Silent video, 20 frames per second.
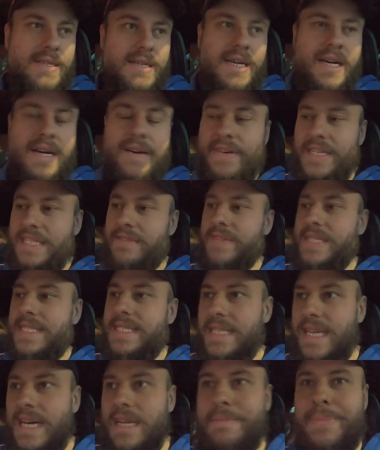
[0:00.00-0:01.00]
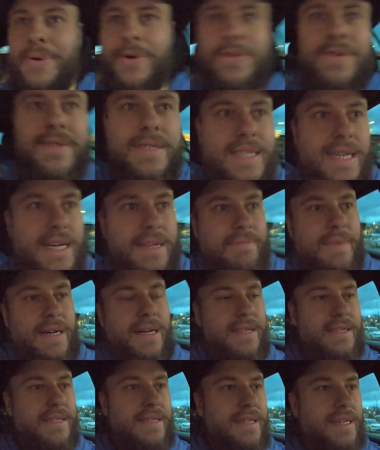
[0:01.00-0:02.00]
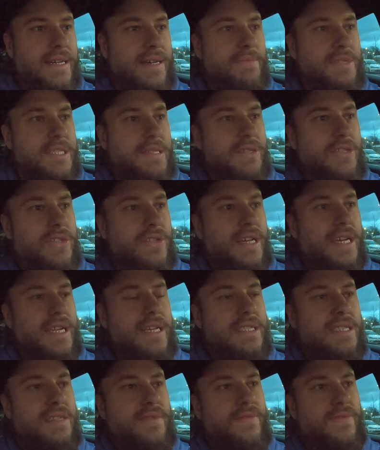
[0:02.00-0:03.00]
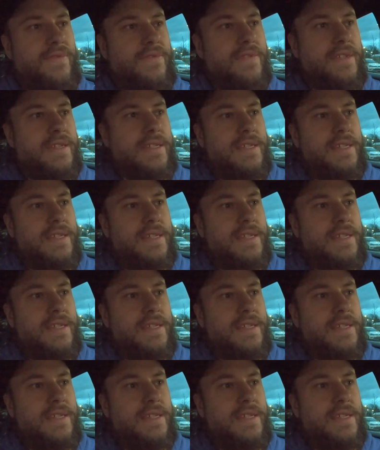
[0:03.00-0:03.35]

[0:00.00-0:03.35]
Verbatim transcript: Ah, was willst du denn da an Punkten dran machen? Ne? Da muss man schon relativ